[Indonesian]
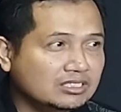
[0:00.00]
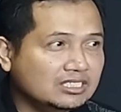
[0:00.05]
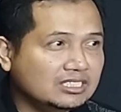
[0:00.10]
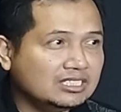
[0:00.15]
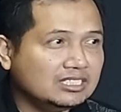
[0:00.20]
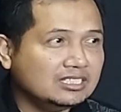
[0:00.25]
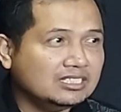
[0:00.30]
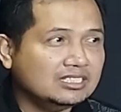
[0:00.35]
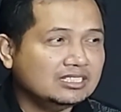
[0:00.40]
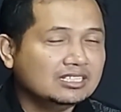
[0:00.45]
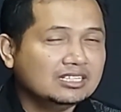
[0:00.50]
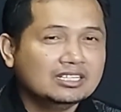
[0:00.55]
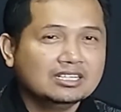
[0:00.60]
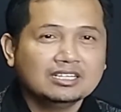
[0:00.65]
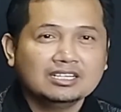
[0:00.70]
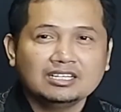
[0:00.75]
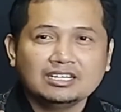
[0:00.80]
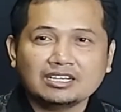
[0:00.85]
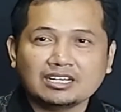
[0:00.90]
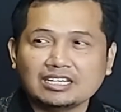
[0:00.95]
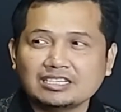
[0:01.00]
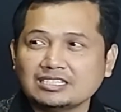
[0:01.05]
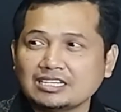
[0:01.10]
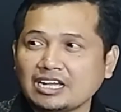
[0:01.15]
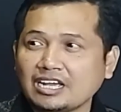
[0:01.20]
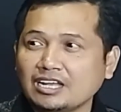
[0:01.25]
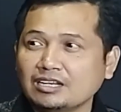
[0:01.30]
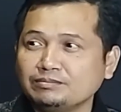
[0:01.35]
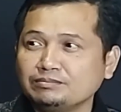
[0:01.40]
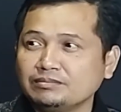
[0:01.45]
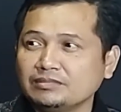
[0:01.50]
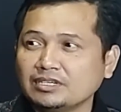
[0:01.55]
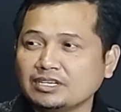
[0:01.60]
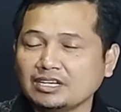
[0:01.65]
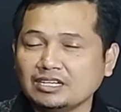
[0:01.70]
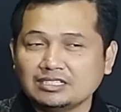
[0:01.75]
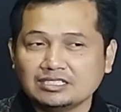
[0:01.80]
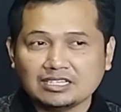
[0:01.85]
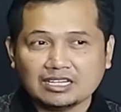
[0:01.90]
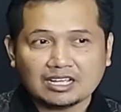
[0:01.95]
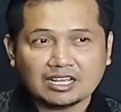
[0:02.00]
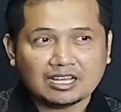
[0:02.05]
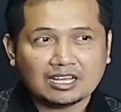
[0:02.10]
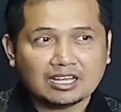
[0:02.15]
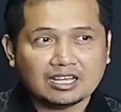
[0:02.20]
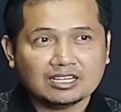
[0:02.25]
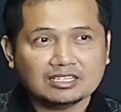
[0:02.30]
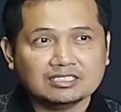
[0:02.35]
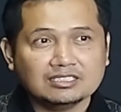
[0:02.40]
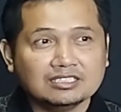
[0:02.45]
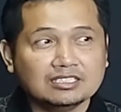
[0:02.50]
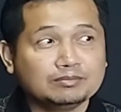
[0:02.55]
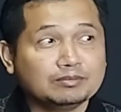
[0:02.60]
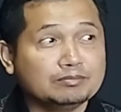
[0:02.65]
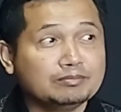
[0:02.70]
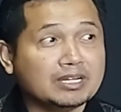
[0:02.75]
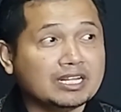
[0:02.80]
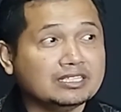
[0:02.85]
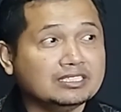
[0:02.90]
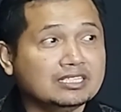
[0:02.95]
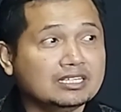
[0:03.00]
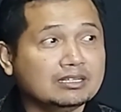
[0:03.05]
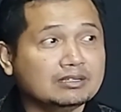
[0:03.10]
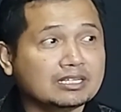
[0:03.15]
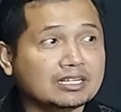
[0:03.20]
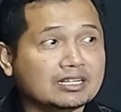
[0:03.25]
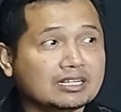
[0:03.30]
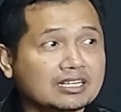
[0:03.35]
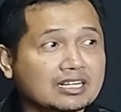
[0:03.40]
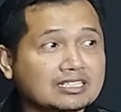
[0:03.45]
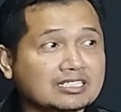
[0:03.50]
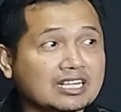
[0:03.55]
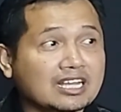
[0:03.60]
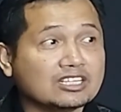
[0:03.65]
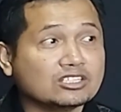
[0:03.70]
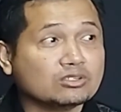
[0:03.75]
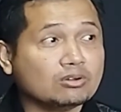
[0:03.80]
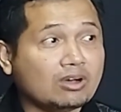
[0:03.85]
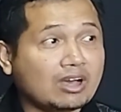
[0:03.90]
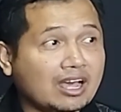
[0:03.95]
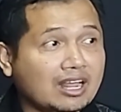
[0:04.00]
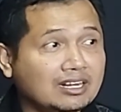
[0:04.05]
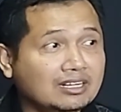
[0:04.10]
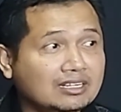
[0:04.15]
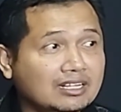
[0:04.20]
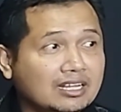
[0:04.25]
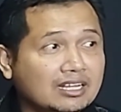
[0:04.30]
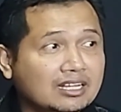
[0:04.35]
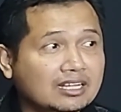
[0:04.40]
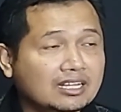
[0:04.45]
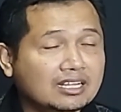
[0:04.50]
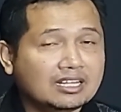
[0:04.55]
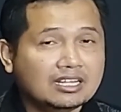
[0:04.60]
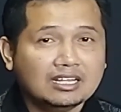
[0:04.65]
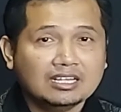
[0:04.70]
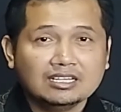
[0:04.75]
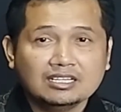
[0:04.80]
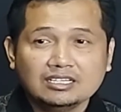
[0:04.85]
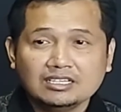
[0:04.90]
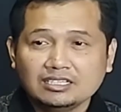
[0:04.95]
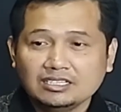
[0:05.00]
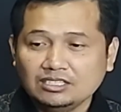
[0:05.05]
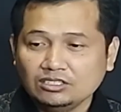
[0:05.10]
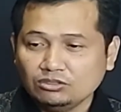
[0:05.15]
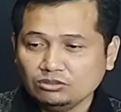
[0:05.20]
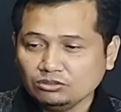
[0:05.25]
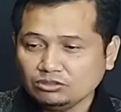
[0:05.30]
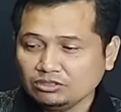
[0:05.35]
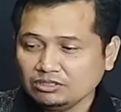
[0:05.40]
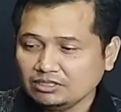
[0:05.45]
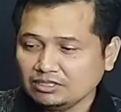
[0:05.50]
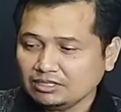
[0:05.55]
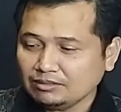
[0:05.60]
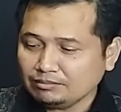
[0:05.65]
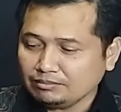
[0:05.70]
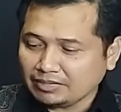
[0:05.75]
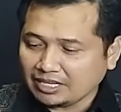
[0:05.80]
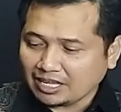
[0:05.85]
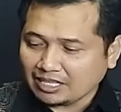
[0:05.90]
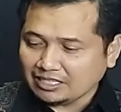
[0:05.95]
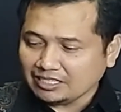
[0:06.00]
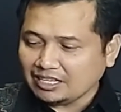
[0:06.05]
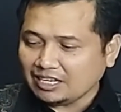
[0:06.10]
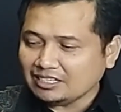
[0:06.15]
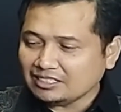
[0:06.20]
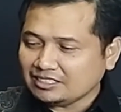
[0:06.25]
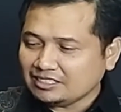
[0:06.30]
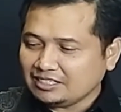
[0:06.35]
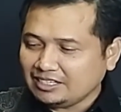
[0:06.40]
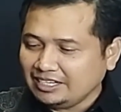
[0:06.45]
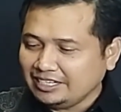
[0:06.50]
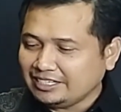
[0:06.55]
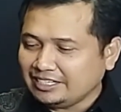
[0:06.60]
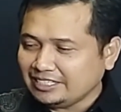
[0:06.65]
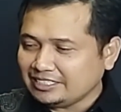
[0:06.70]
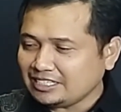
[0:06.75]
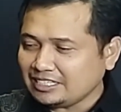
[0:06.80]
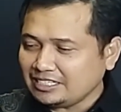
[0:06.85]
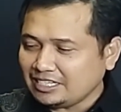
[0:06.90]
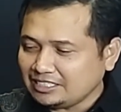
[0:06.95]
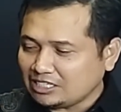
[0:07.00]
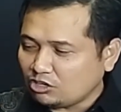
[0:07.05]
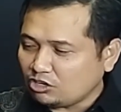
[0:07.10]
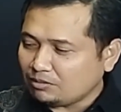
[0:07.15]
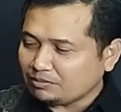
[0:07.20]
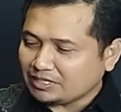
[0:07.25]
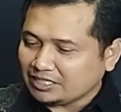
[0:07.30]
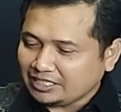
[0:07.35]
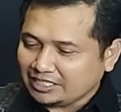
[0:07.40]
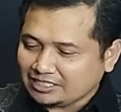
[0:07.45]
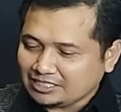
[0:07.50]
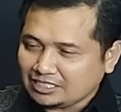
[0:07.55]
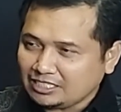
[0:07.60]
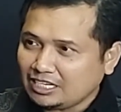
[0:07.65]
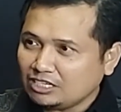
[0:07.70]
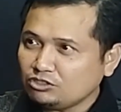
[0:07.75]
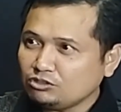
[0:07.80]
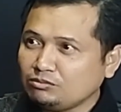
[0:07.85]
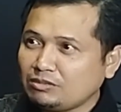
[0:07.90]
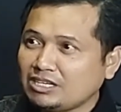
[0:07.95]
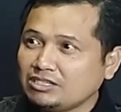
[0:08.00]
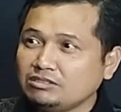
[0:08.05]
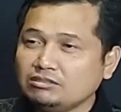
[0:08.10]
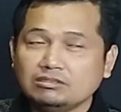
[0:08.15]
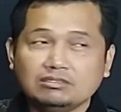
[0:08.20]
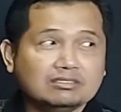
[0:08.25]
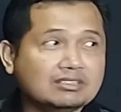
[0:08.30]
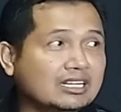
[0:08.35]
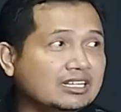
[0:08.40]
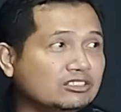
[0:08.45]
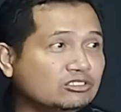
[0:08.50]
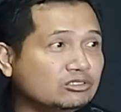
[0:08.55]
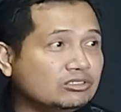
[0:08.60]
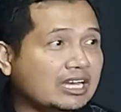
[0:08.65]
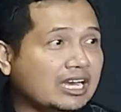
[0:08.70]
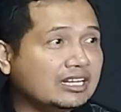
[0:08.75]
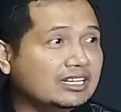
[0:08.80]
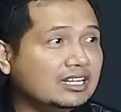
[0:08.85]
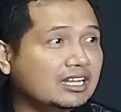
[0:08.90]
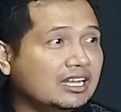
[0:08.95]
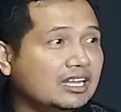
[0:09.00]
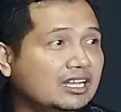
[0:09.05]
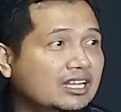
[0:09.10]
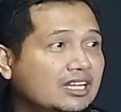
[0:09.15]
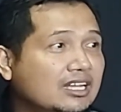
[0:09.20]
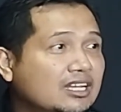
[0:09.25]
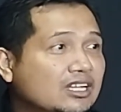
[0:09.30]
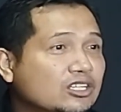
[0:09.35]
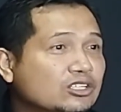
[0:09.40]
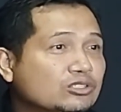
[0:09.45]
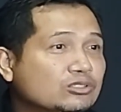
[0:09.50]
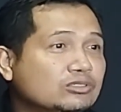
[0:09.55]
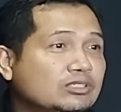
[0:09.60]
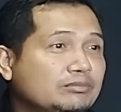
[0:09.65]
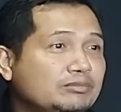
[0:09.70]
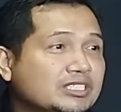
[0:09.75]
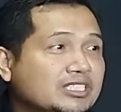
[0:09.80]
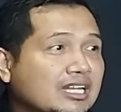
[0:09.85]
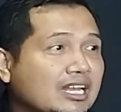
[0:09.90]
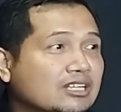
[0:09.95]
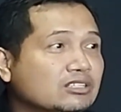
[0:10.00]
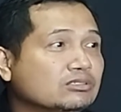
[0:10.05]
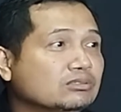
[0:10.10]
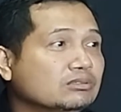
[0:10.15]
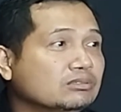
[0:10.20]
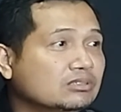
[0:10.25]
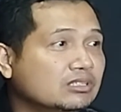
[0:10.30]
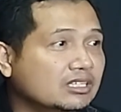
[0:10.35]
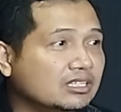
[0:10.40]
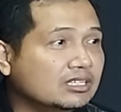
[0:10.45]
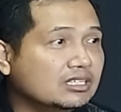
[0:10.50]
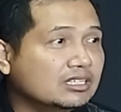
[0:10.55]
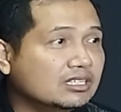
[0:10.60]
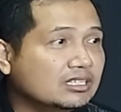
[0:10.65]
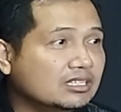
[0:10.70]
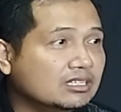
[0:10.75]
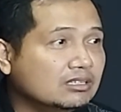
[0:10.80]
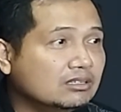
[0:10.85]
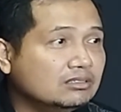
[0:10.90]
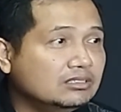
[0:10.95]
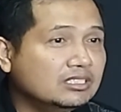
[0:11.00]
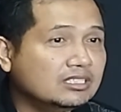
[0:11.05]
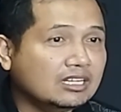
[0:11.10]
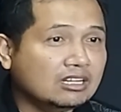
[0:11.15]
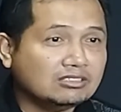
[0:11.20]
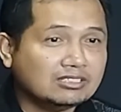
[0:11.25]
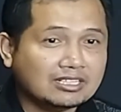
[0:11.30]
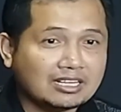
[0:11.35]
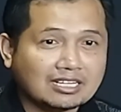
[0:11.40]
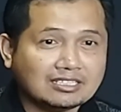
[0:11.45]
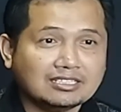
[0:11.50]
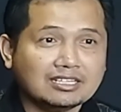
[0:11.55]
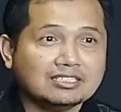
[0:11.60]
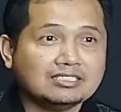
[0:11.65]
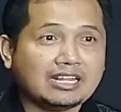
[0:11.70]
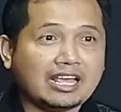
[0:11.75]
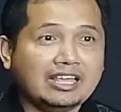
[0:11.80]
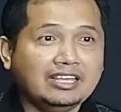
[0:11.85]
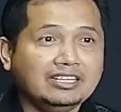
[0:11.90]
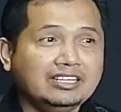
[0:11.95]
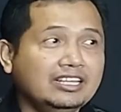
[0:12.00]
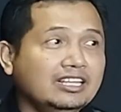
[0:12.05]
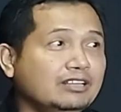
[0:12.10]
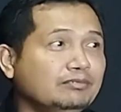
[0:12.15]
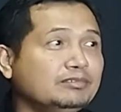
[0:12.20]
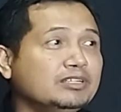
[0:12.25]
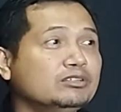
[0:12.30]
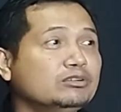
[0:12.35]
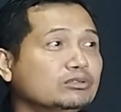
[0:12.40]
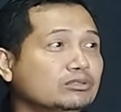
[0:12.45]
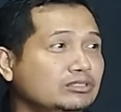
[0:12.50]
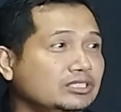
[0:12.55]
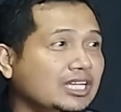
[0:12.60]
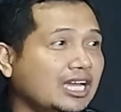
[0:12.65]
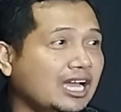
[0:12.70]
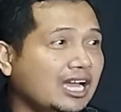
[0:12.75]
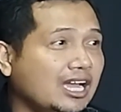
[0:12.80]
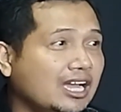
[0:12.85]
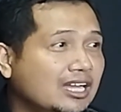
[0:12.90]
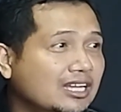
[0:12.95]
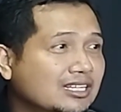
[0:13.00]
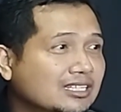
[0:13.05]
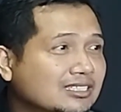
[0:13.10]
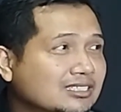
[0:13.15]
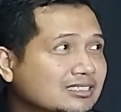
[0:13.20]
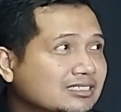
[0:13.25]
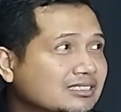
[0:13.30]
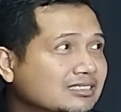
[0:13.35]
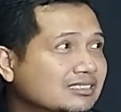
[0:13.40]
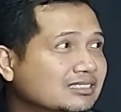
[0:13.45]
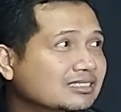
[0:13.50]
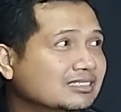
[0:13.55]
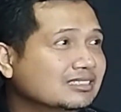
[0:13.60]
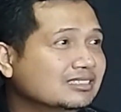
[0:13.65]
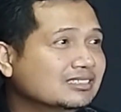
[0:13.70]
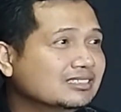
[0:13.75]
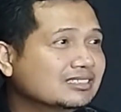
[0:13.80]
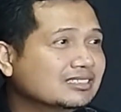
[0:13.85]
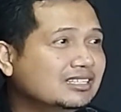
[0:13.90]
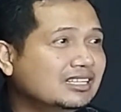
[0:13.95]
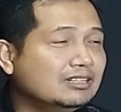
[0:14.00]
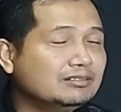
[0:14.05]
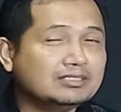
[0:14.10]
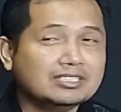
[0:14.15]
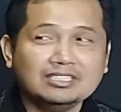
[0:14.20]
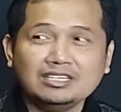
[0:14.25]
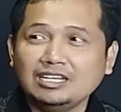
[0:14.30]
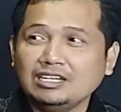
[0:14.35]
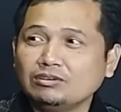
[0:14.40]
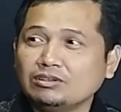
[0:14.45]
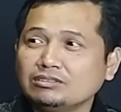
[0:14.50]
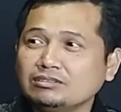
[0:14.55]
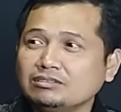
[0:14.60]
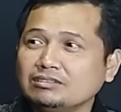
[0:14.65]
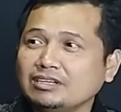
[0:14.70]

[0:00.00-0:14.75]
di hmm. rangsangan rangsangan eh, pembelajar eh, soal itu mereka tinggal klik-klik saja jawab, ketik saja langsung masuk kan yeah. sudah iya. ada, sudah bisa langsung uh, login. lalu nah, setelah selesai kirim ke gurunya, kirim saja lewat